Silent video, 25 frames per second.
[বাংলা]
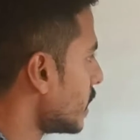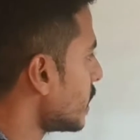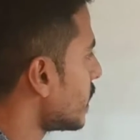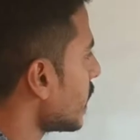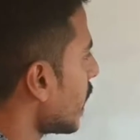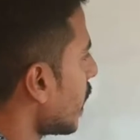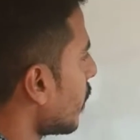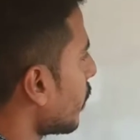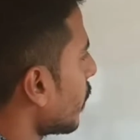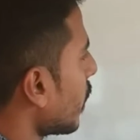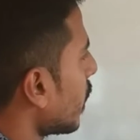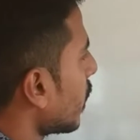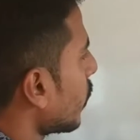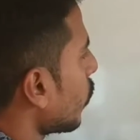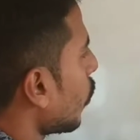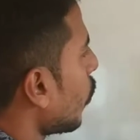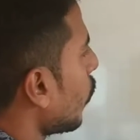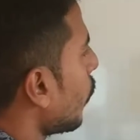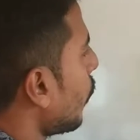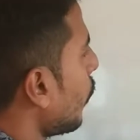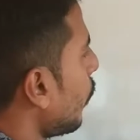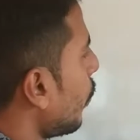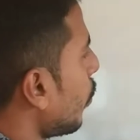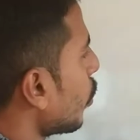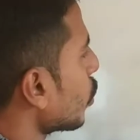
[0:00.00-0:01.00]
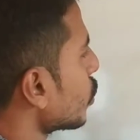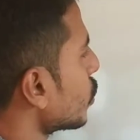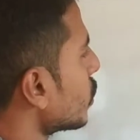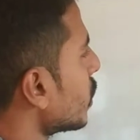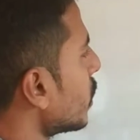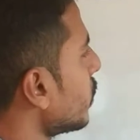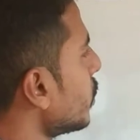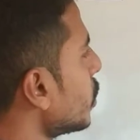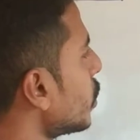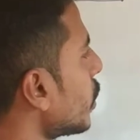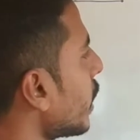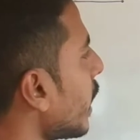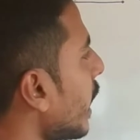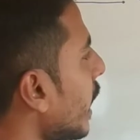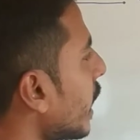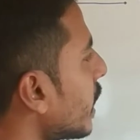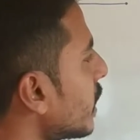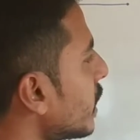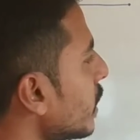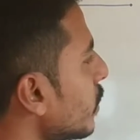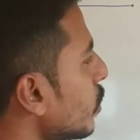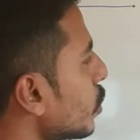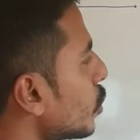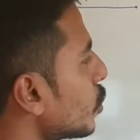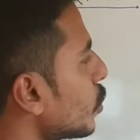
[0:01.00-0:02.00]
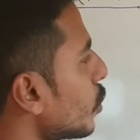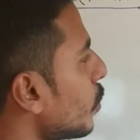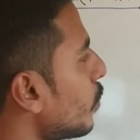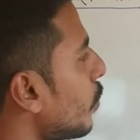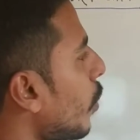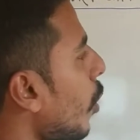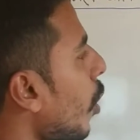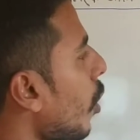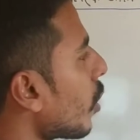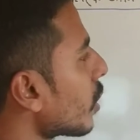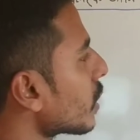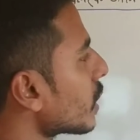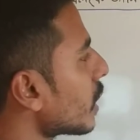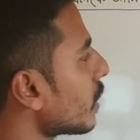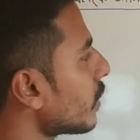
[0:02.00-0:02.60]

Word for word: যে আমার প্রশ্নের ভিতরে একটি বস্তুর ভর